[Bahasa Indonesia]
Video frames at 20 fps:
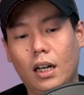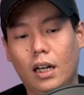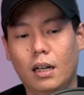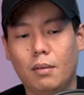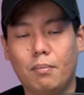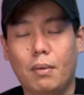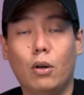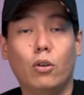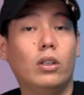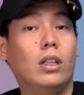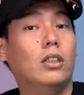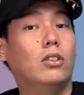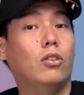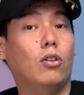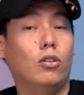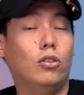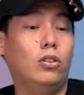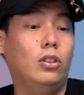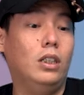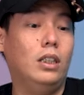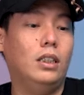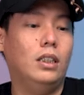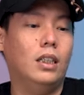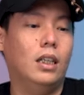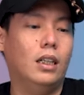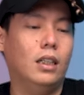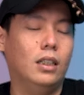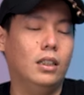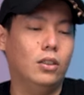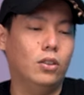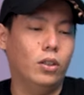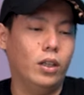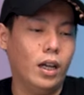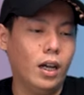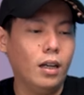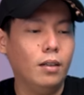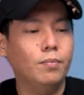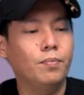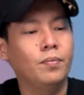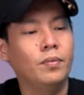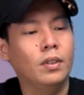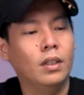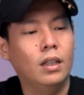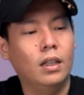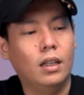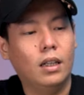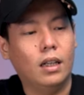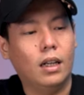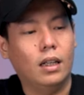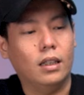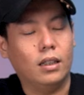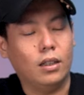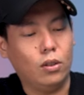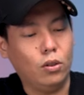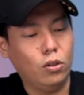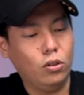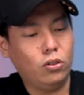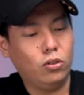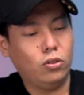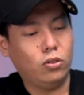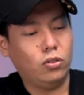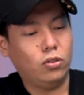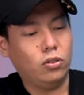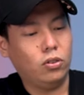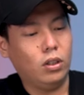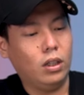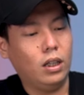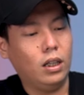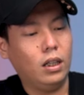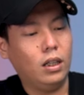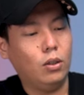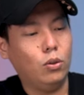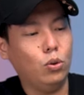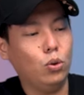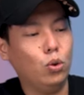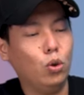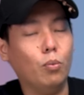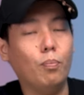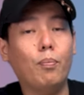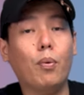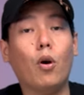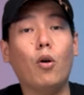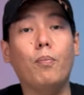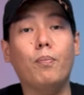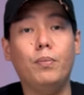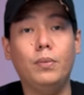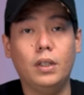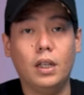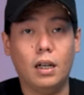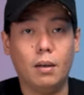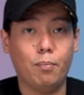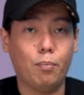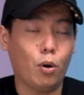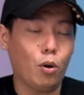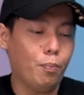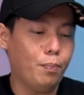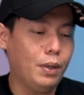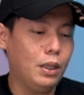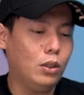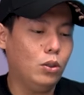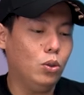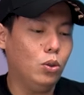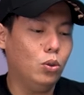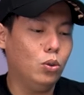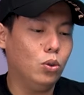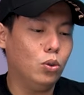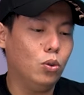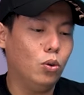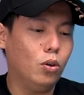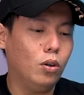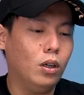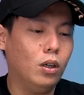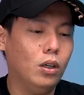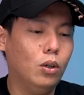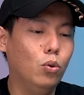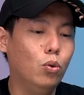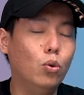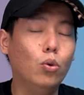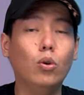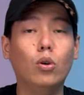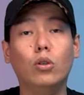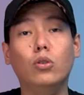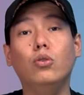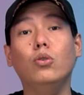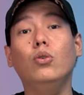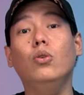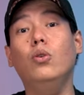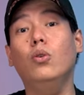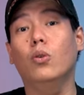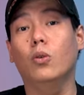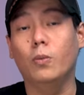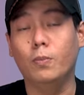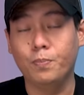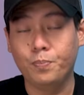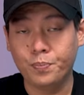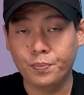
uh, mau tes roastingnya gitu ya. Nah, terus uh, untuk probe-nya, probe itu untuk ngukur suhu.